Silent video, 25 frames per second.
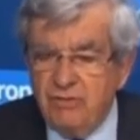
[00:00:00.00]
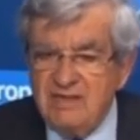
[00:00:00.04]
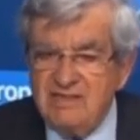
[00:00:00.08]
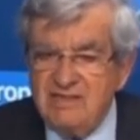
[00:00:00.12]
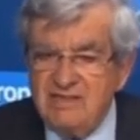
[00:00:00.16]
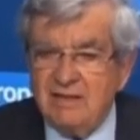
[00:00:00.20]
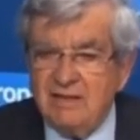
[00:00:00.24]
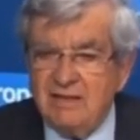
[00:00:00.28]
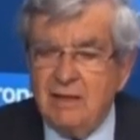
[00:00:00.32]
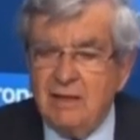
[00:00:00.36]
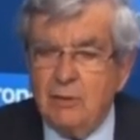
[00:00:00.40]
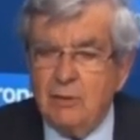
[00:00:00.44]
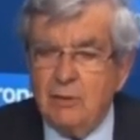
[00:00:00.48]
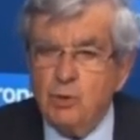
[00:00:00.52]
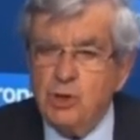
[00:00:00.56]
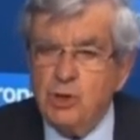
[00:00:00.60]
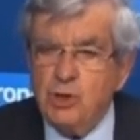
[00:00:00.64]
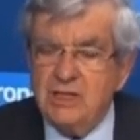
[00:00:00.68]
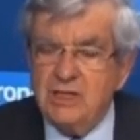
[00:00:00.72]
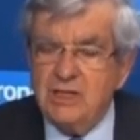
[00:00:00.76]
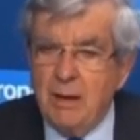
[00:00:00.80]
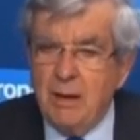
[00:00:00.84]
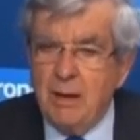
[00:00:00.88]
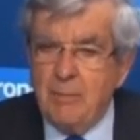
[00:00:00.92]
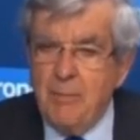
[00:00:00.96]
devraient
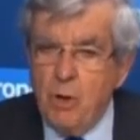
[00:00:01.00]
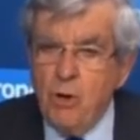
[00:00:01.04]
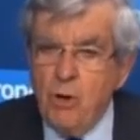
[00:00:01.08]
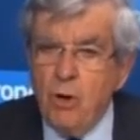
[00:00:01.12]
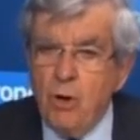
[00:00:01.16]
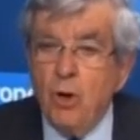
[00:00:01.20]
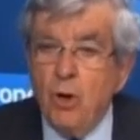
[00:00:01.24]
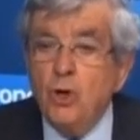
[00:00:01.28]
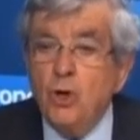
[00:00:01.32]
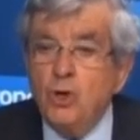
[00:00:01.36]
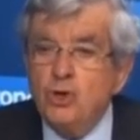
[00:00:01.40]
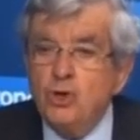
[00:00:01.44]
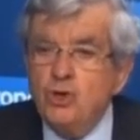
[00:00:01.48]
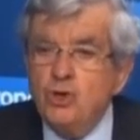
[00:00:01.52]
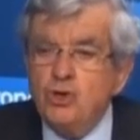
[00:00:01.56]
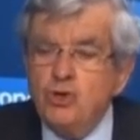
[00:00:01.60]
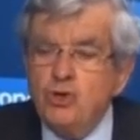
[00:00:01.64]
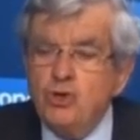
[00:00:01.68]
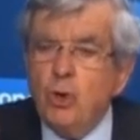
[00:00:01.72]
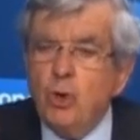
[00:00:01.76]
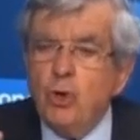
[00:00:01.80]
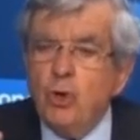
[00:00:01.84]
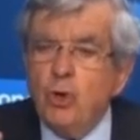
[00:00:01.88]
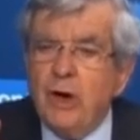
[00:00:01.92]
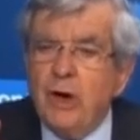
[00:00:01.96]
s'interroger d'abord
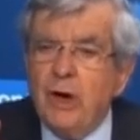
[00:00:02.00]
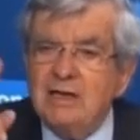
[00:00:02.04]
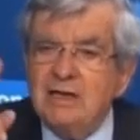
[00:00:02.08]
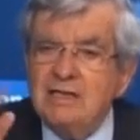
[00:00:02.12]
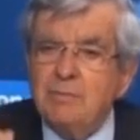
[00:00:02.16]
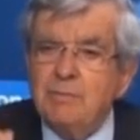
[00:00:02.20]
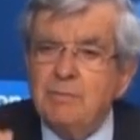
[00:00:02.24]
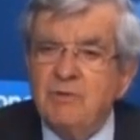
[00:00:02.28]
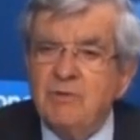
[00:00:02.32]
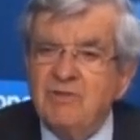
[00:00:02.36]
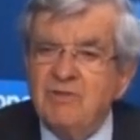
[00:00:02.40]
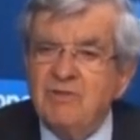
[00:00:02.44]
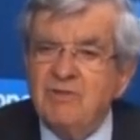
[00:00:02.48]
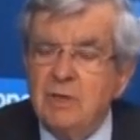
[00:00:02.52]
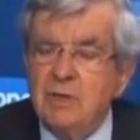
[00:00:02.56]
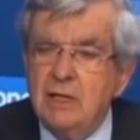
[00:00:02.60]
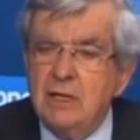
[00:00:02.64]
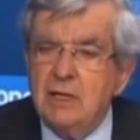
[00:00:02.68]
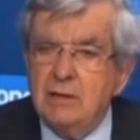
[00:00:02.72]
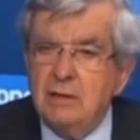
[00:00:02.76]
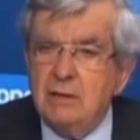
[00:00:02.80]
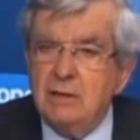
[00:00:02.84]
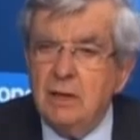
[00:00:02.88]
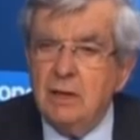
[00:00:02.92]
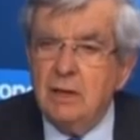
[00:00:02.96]
sur leurs
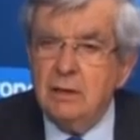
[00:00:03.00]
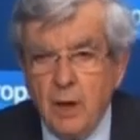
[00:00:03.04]
responsabilités.